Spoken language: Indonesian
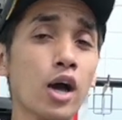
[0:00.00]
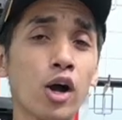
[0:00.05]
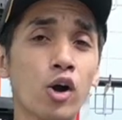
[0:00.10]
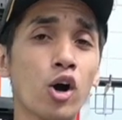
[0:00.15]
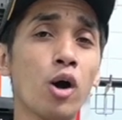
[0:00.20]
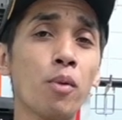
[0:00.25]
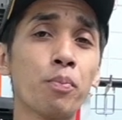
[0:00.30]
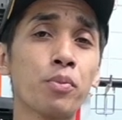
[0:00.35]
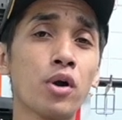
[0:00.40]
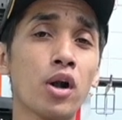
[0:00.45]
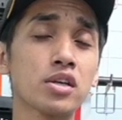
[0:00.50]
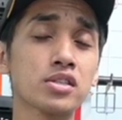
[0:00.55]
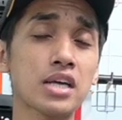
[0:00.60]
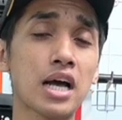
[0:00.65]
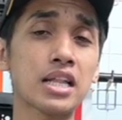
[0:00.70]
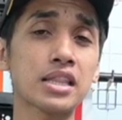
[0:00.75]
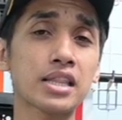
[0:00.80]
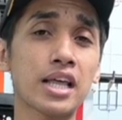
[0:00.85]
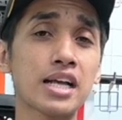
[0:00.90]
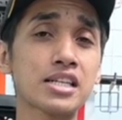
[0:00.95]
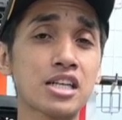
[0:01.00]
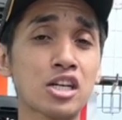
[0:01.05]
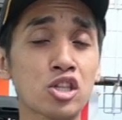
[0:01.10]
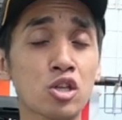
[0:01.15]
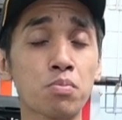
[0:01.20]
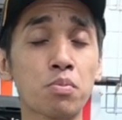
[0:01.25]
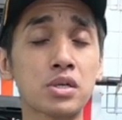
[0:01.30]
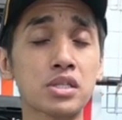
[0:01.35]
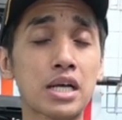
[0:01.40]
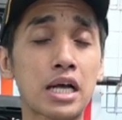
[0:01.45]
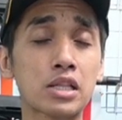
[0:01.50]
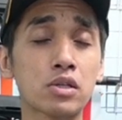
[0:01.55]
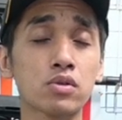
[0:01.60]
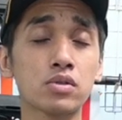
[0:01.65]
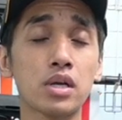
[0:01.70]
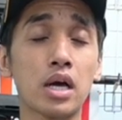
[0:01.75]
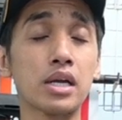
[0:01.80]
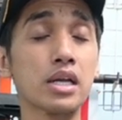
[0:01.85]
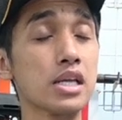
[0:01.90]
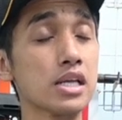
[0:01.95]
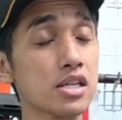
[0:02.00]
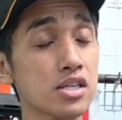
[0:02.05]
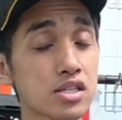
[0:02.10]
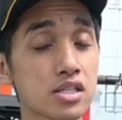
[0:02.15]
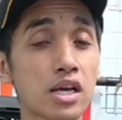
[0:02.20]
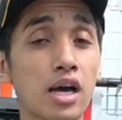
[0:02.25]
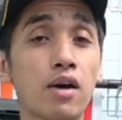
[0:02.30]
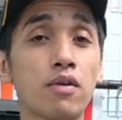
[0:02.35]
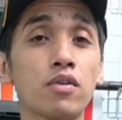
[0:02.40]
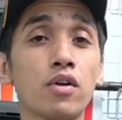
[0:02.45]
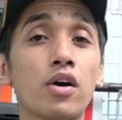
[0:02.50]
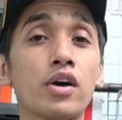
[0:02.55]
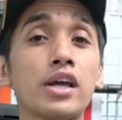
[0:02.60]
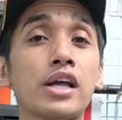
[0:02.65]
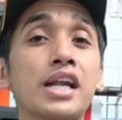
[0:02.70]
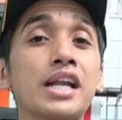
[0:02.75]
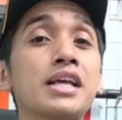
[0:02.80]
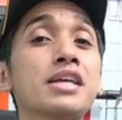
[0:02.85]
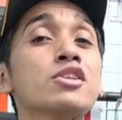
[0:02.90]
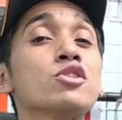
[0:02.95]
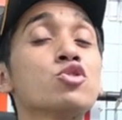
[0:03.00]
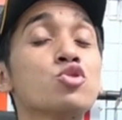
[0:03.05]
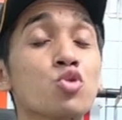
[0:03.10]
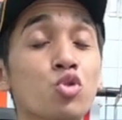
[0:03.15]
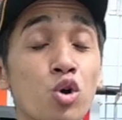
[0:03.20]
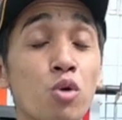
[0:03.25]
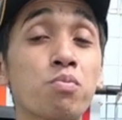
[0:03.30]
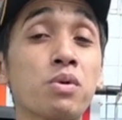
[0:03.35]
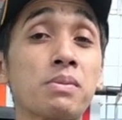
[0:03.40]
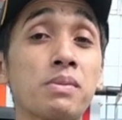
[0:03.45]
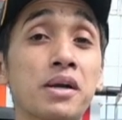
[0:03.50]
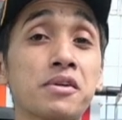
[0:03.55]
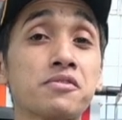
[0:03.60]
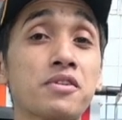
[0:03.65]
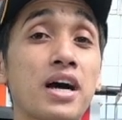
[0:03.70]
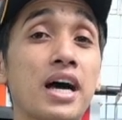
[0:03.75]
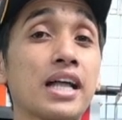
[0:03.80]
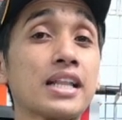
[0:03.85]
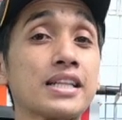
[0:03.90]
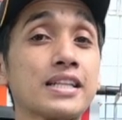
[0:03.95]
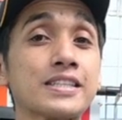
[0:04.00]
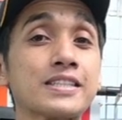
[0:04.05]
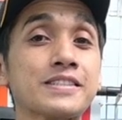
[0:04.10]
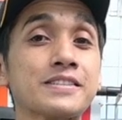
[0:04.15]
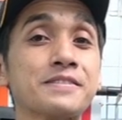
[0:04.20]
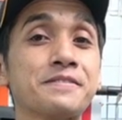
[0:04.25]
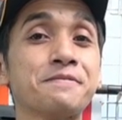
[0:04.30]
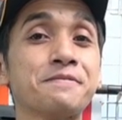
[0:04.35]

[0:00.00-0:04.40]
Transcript: ngobrol santai satu persatu dan insya Allah ini cukup bermanfaat.